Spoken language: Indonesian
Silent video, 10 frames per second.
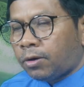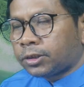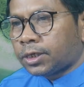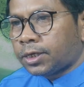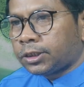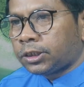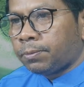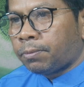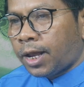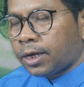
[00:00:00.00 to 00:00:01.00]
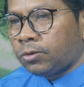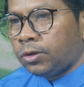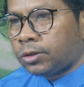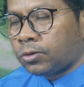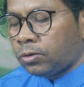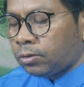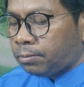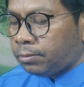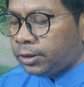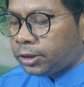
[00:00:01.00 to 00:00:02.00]
bahwasanya si pelaku
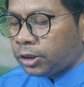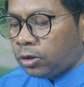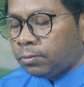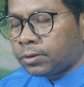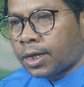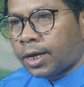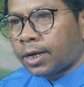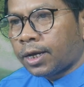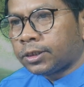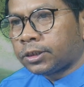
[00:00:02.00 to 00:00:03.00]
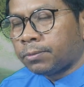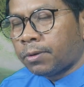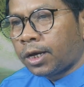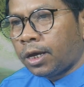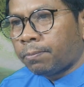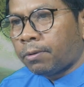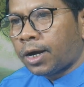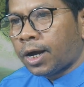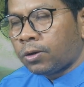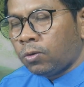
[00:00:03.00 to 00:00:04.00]
itu mencium tanah sebagai
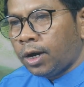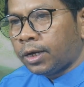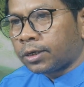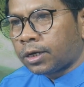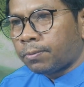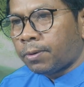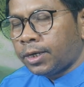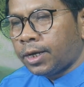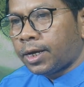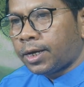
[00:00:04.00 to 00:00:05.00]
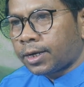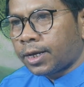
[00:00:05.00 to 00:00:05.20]
pengagungan kepada